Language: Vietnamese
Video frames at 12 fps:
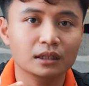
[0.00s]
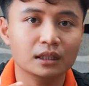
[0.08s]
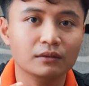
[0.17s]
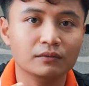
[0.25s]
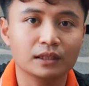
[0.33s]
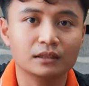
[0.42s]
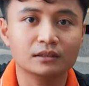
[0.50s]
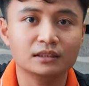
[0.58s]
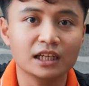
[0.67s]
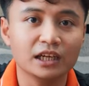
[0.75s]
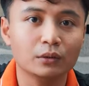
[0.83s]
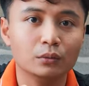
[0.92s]
cái việc
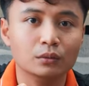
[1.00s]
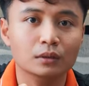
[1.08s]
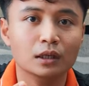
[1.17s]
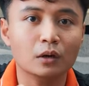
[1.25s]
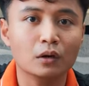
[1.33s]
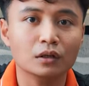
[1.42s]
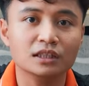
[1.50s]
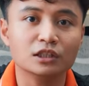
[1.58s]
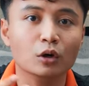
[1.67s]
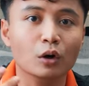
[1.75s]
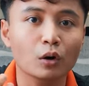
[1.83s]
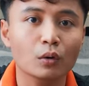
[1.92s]
treo lo nó sẽ
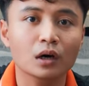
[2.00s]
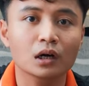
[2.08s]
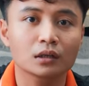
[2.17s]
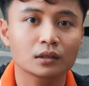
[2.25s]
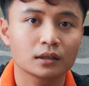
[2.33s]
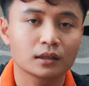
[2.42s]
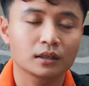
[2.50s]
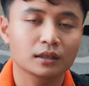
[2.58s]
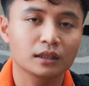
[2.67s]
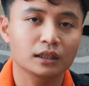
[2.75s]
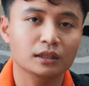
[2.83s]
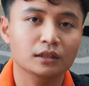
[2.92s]
thô hơn,
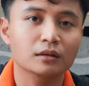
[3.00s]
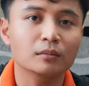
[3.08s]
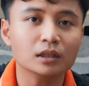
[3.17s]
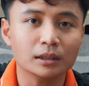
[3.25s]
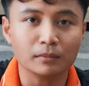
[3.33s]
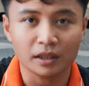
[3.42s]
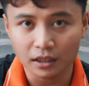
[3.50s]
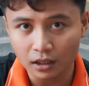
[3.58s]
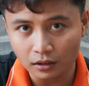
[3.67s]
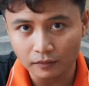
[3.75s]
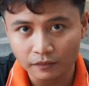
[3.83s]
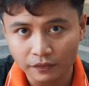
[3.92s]
nhìn nó mất thẩm mỹ
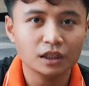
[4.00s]
hơn.